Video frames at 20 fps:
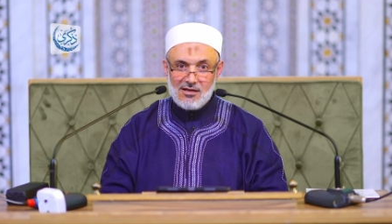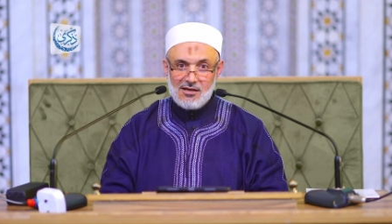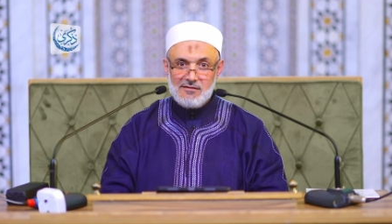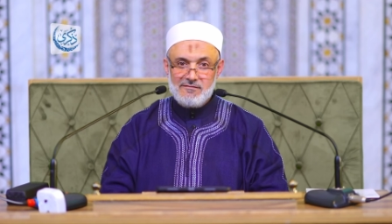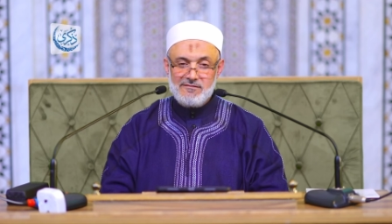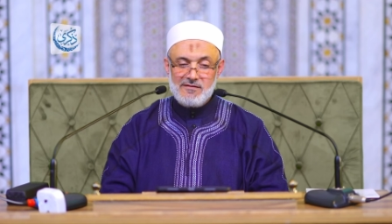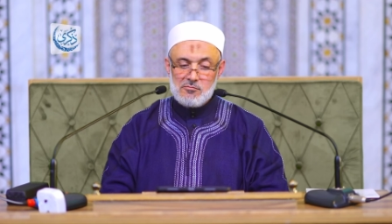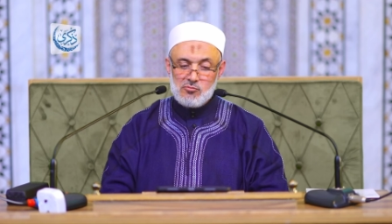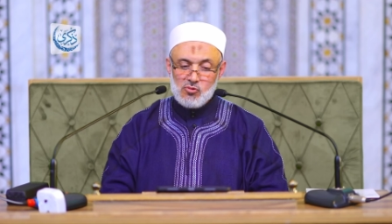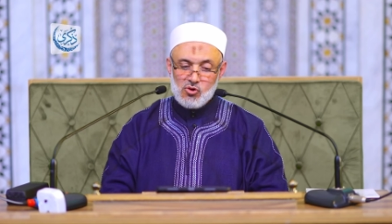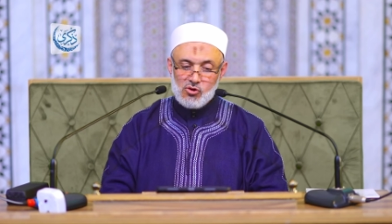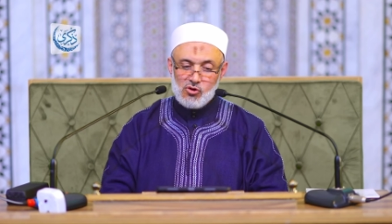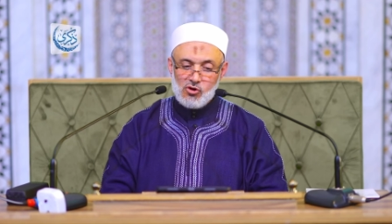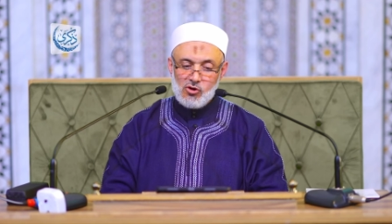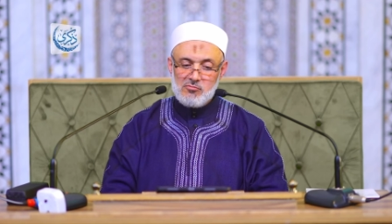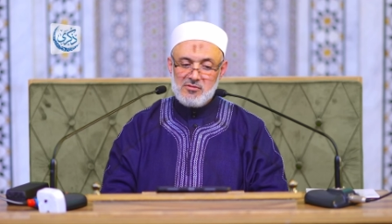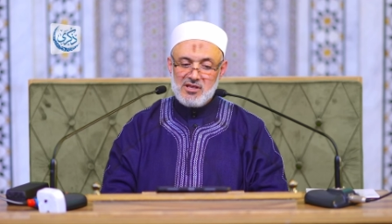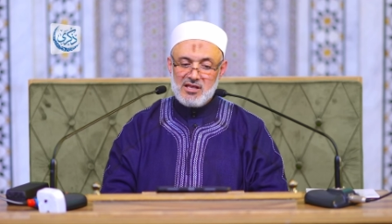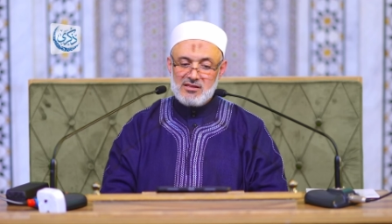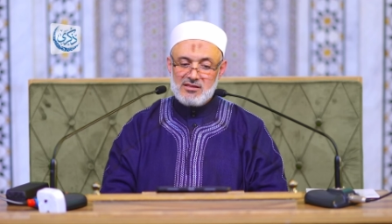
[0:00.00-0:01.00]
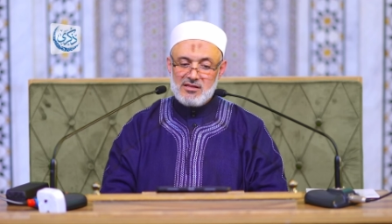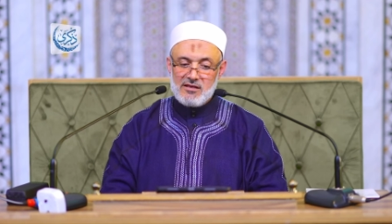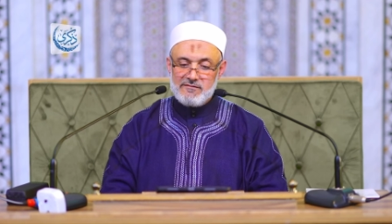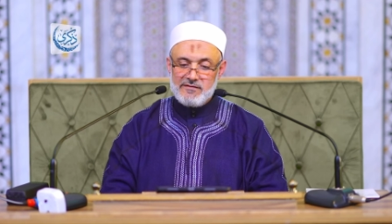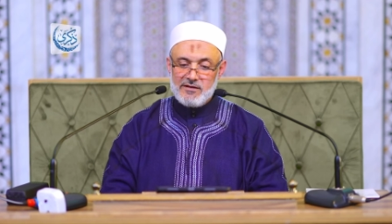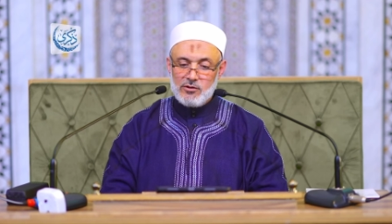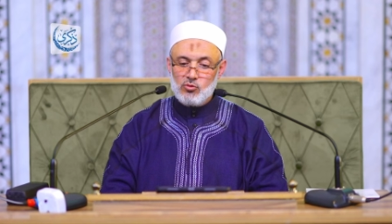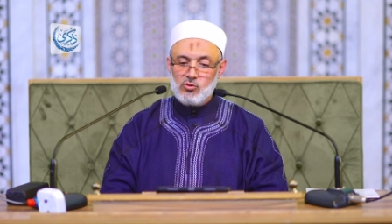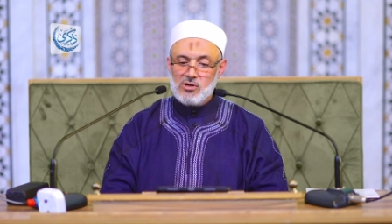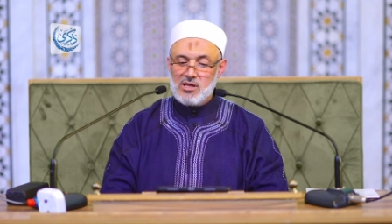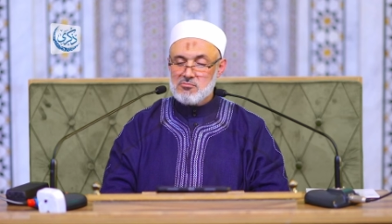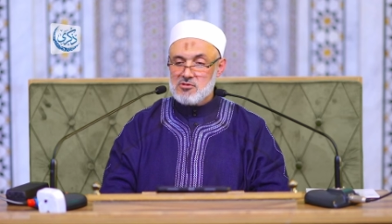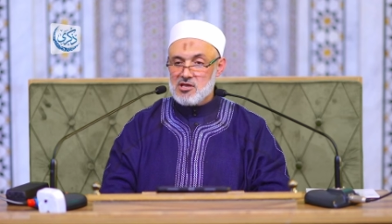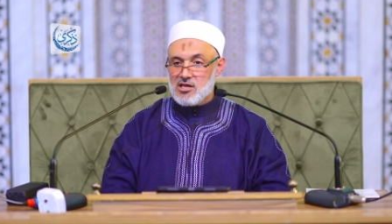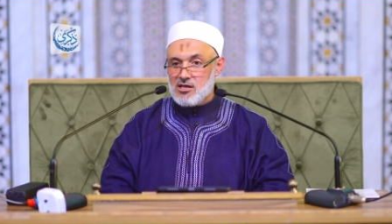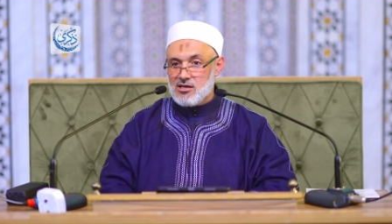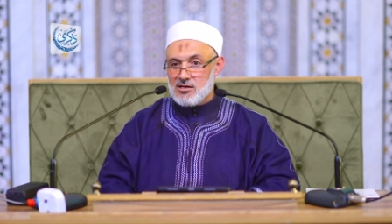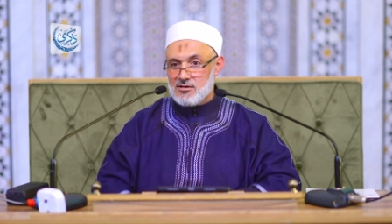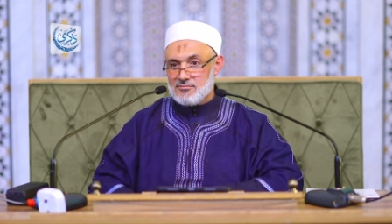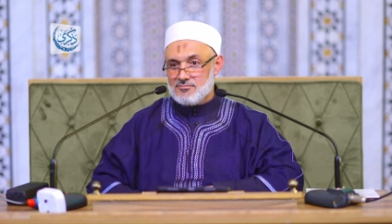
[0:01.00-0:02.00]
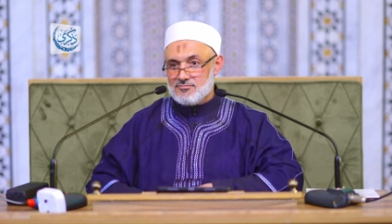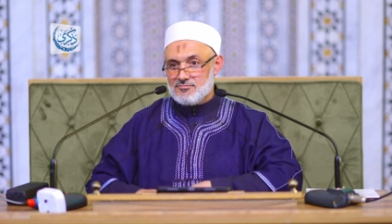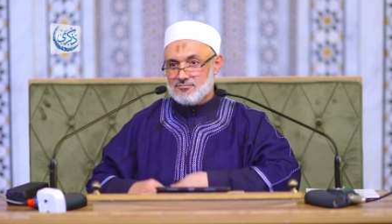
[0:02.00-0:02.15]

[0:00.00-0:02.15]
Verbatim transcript: فمرهم ينتفعون به